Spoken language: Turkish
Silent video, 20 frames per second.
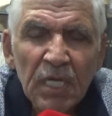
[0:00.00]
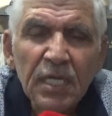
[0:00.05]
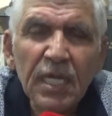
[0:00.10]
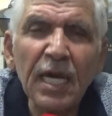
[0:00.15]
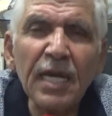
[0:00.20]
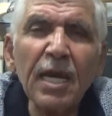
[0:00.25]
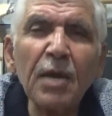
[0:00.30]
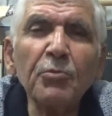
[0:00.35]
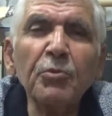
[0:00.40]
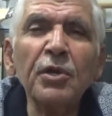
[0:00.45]

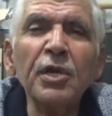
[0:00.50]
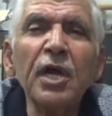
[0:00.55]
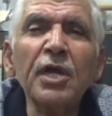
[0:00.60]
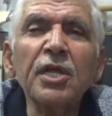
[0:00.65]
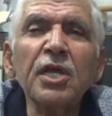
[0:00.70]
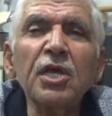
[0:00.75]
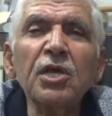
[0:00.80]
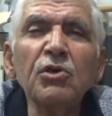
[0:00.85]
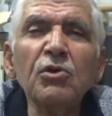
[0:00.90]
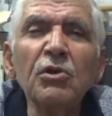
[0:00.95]
Gene bunlar
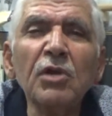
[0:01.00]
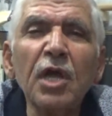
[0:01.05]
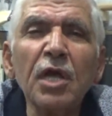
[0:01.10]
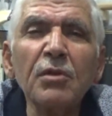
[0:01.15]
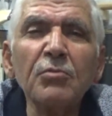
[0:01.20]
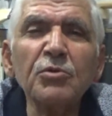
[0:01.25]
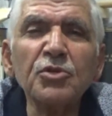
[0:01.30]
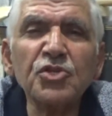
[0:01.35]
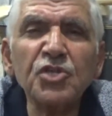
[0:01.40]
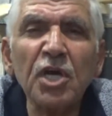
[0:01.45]
iyi
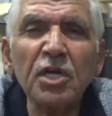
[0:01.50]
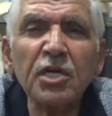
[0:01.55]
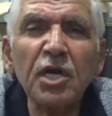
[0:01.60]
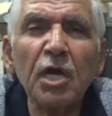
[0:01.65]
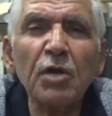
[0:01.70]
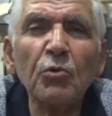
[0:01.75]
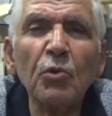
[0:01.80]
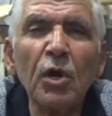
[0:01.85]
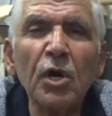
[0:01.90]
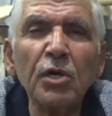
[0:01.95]
günlerimiz.
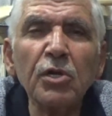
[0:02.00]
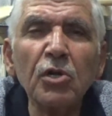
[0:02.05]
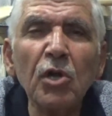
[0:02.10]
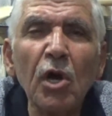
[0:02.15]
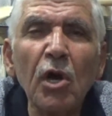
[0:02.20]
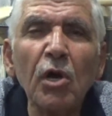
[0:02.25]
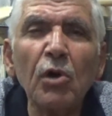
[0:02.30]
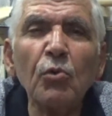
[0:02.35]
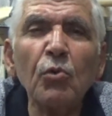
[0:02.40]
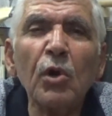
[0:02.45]
Şeker var,
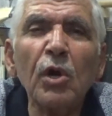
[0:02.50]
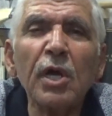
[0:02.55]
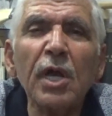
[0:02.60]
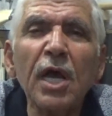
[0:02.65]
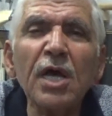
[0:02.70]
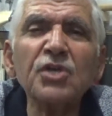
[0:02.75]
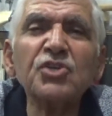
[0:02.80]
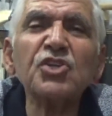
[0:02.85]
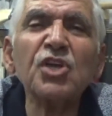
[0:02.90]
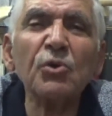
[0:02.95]
yağ var,
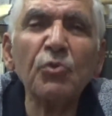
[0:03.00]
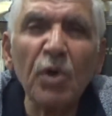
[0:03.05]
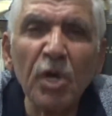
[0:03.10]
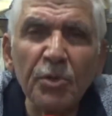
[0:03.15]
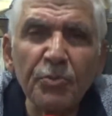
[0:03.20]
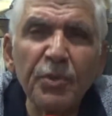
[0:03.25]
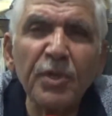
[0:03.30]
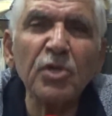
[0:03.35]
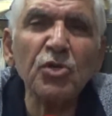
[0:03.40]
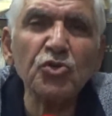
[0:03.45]
her şey
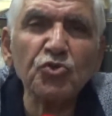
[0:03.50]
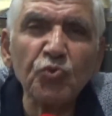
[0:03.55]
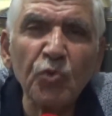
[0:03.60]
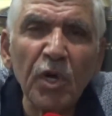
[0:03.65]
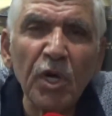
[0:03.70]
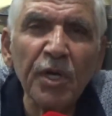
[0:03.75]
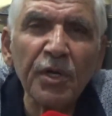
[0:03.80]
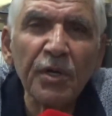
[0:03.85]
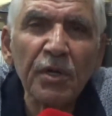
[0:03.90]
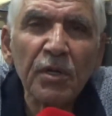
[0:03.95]
var, pirinç
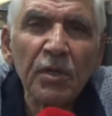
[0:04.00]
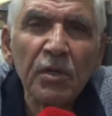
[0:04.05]
var.